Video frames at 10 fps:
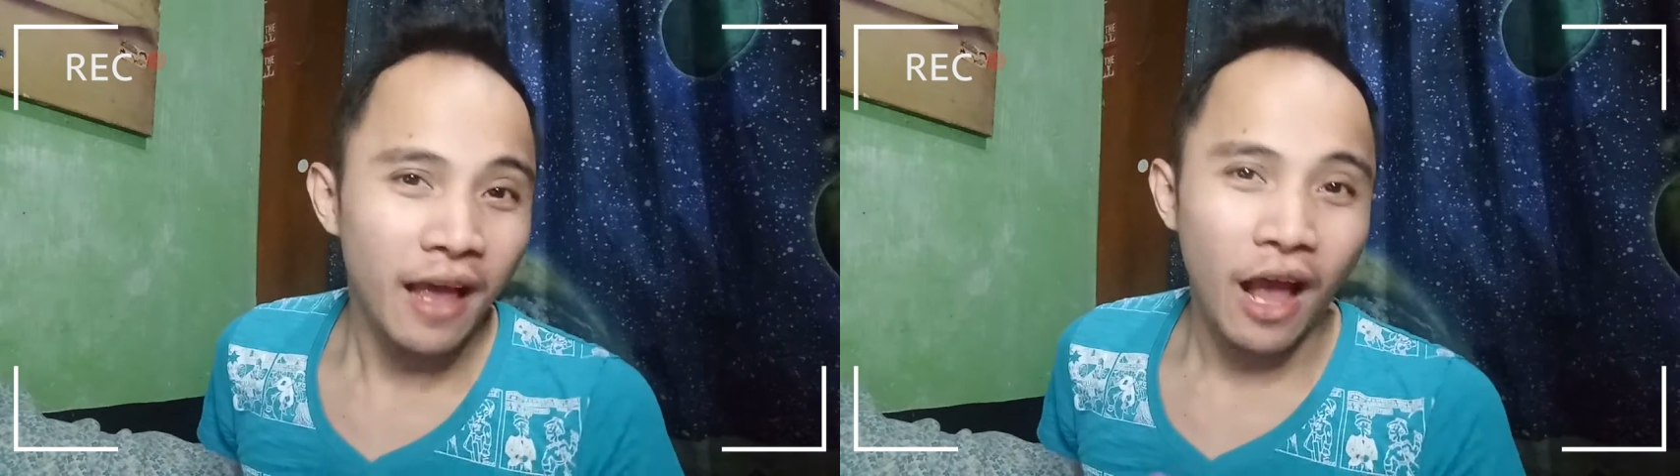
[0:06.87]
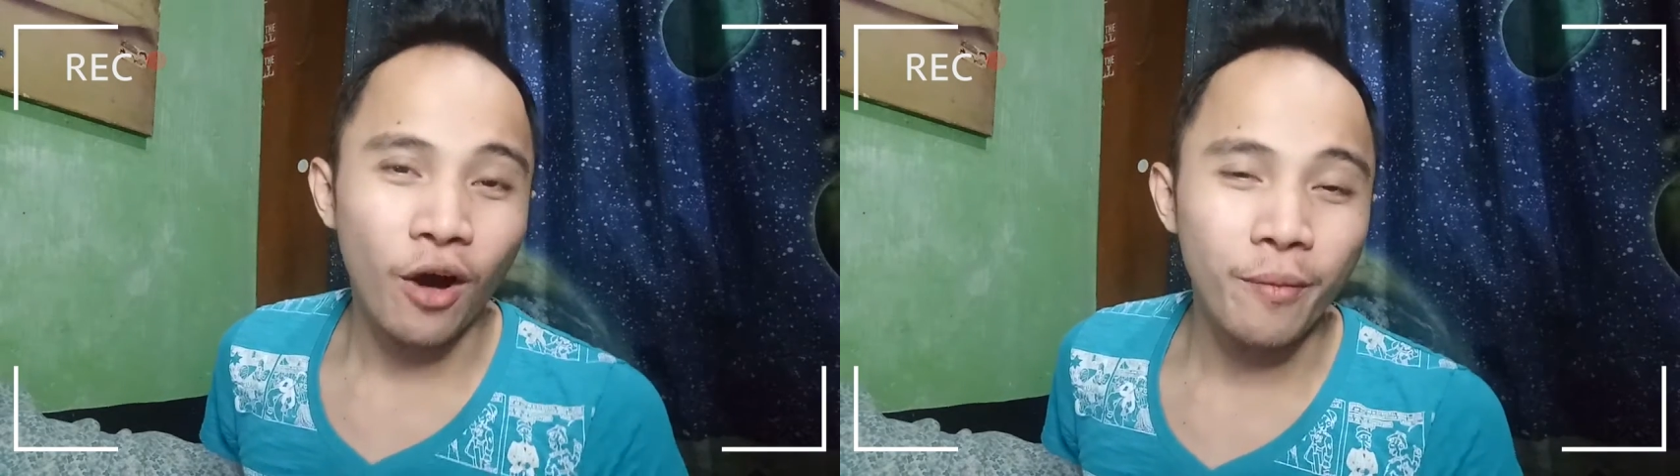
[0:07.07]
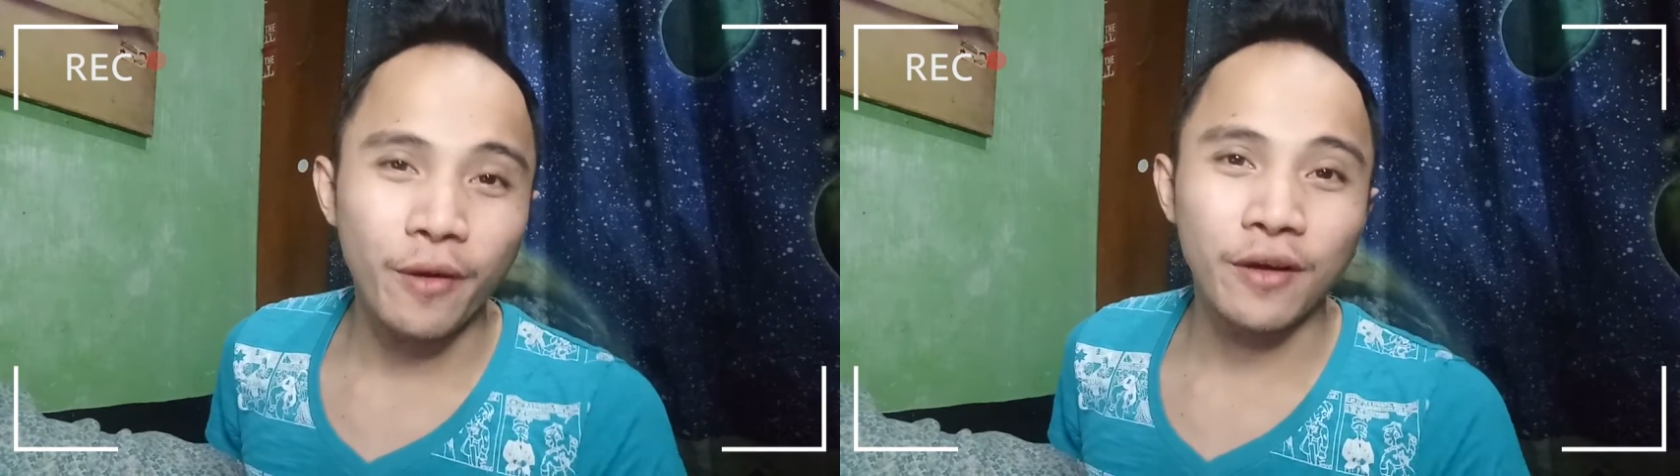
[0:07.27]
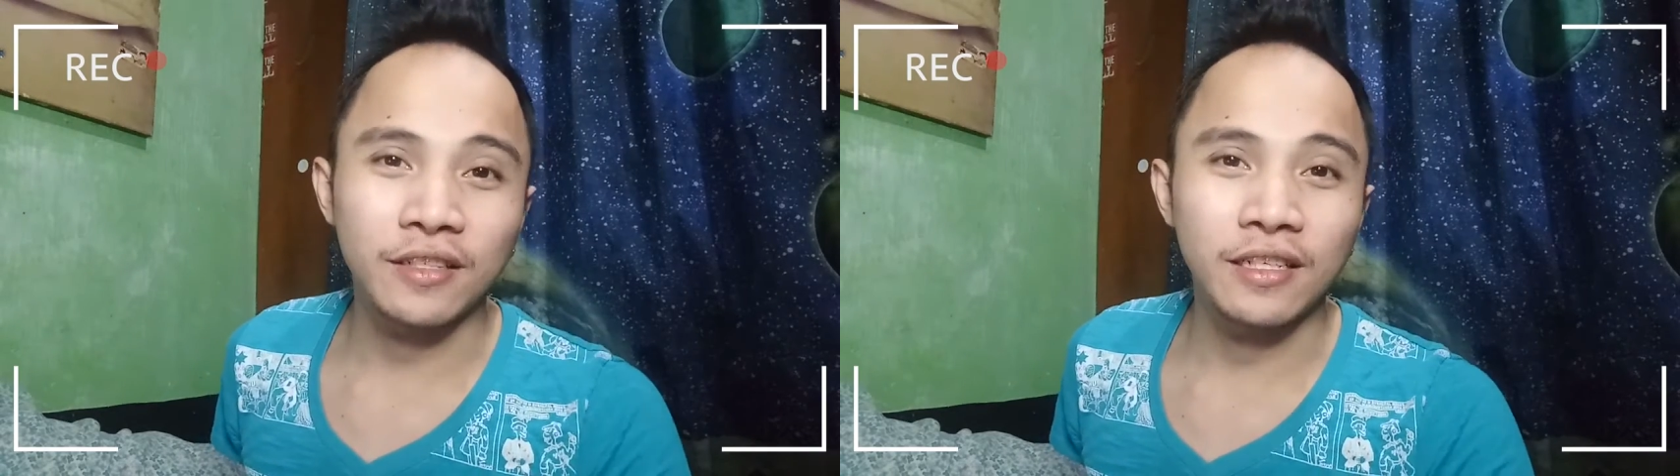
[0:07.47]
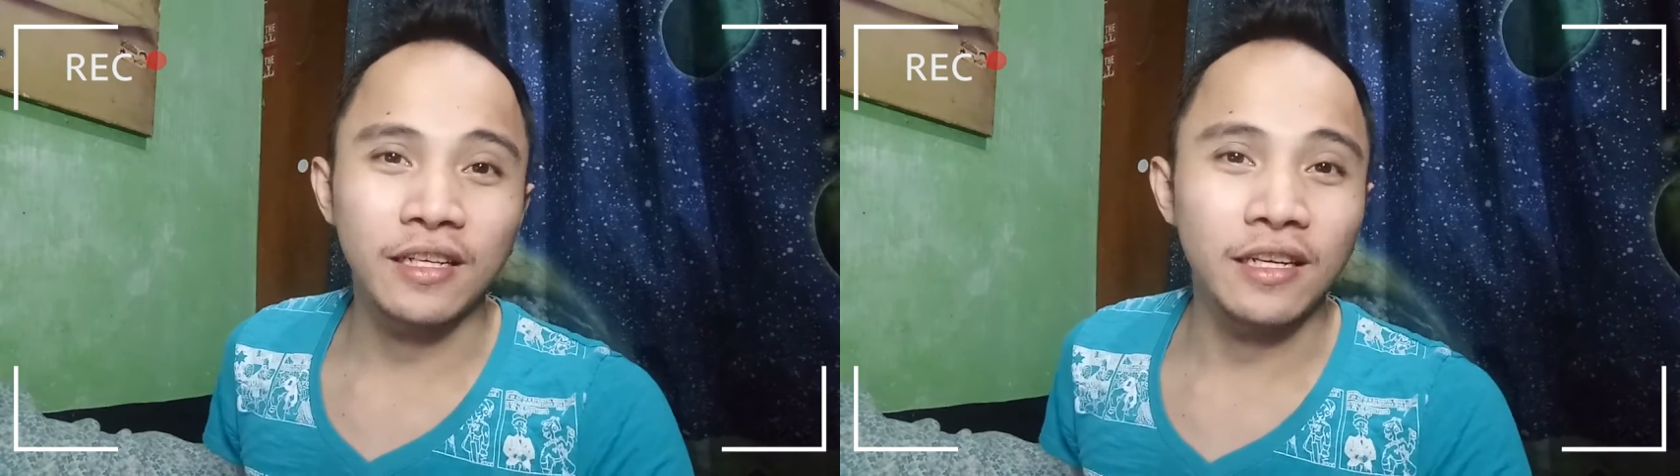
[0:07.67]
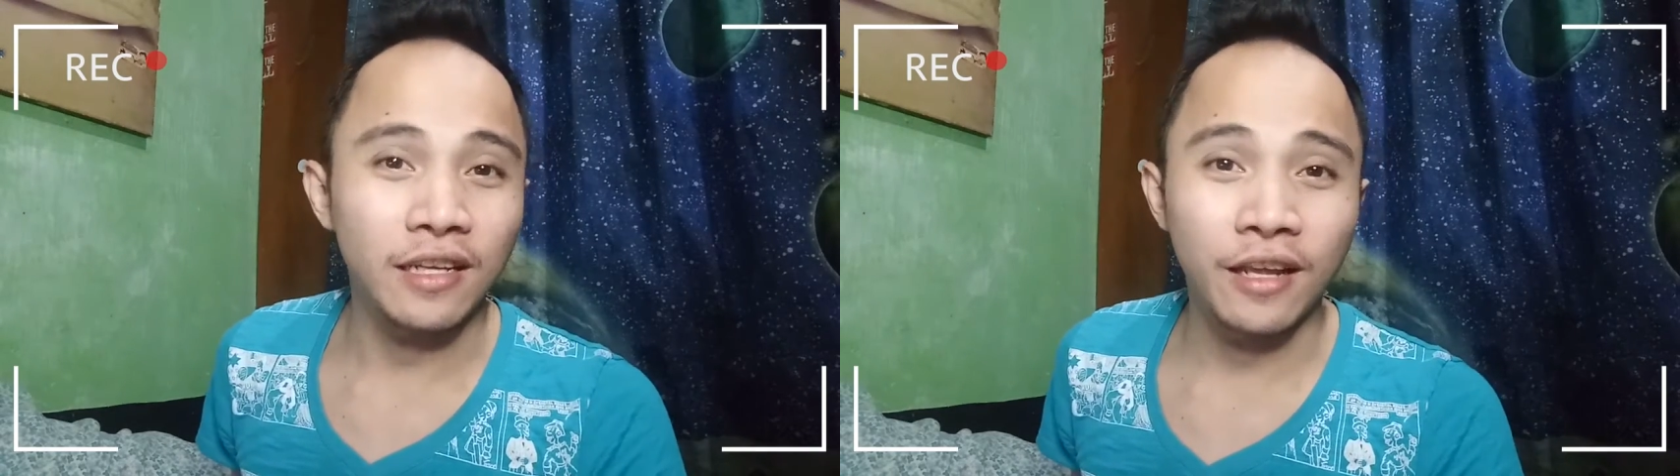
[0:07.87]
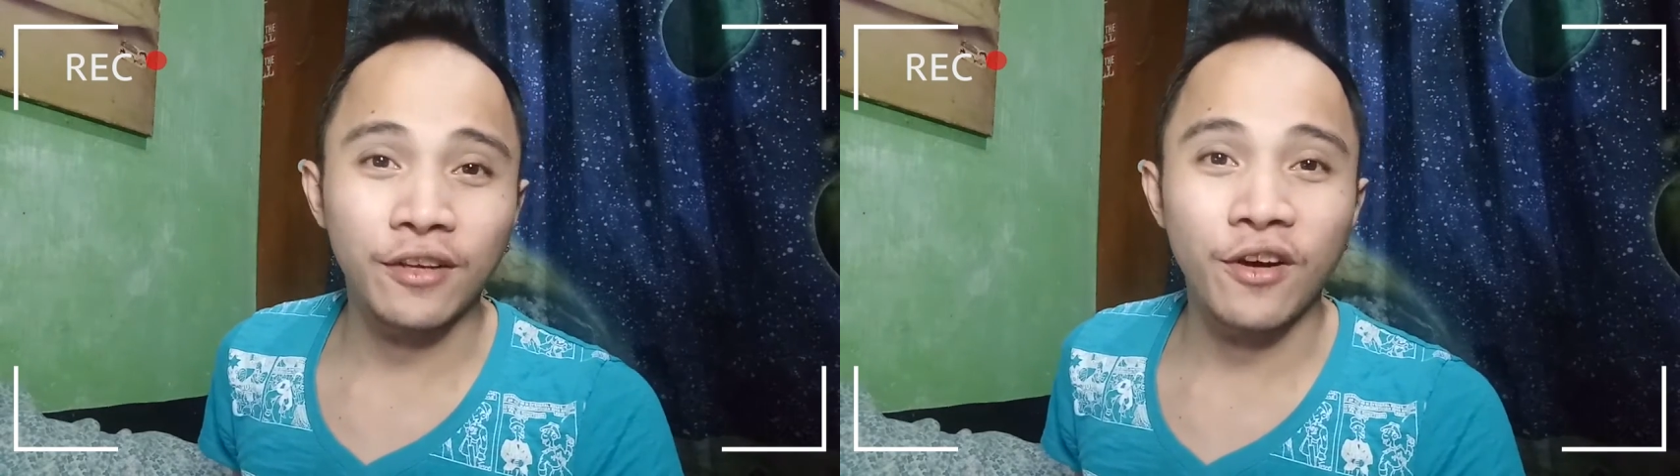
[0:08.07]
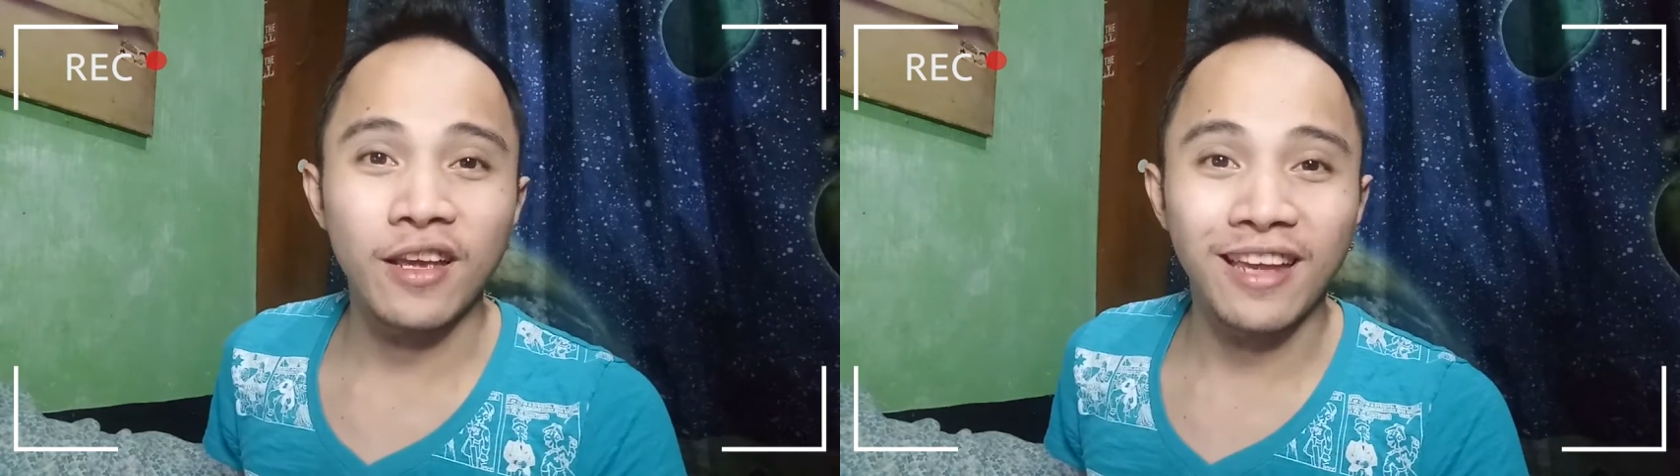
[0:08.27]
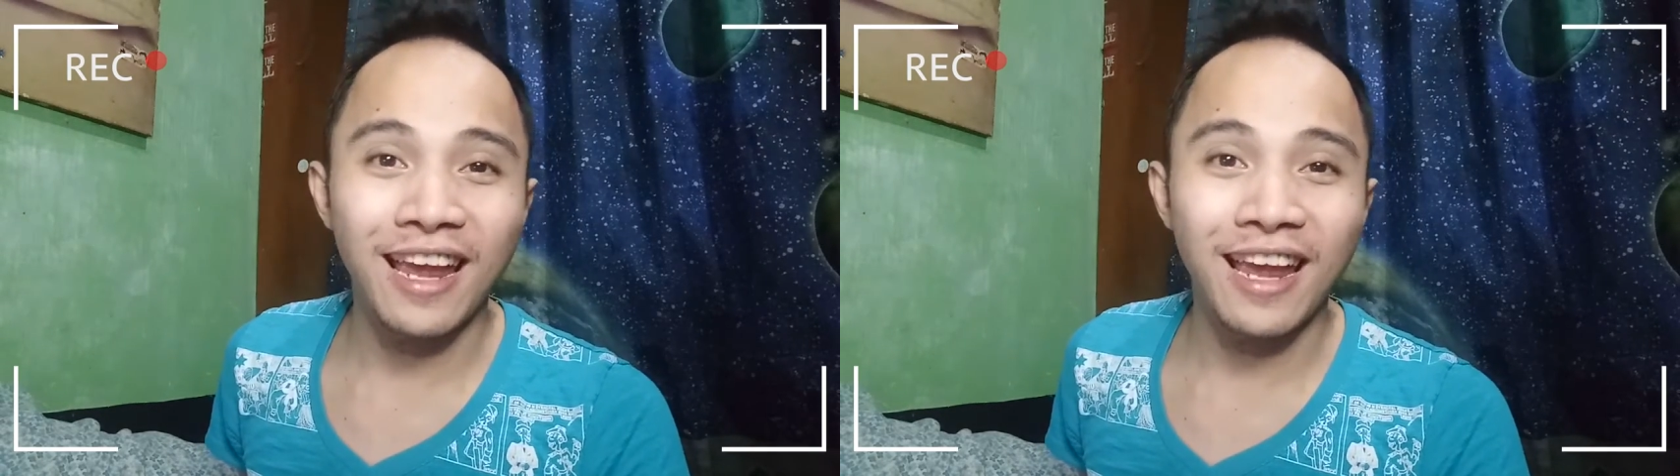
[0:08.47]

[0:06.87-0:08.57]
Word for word: Ako po si Kenkoy,